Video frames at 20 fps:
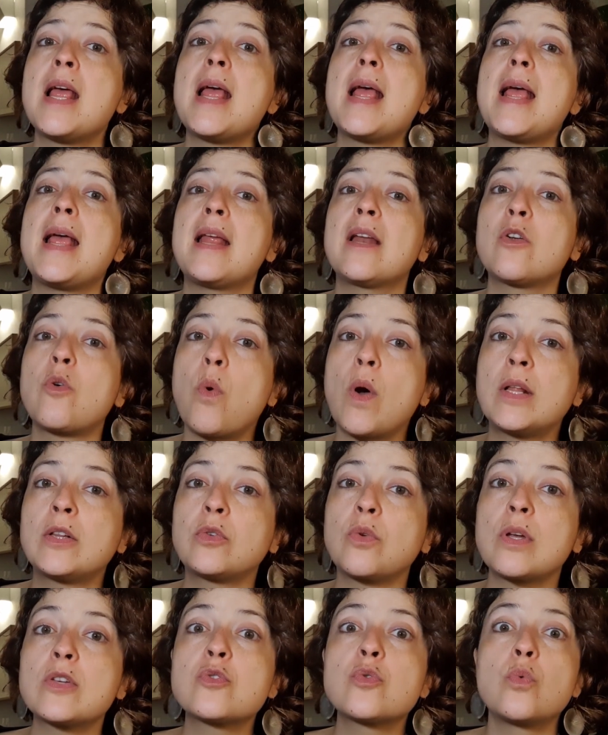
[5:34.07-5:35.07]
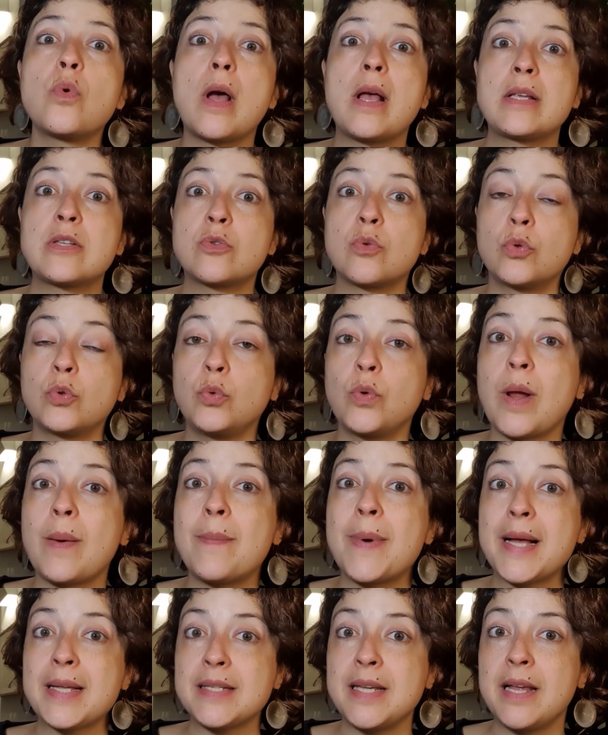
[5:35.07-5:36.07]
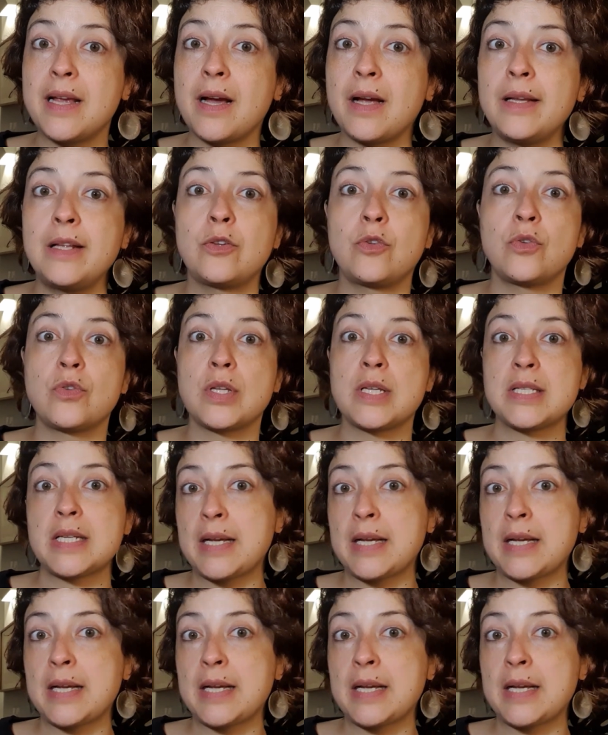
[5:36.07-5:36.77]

en cuanto a su estructura básica y entonces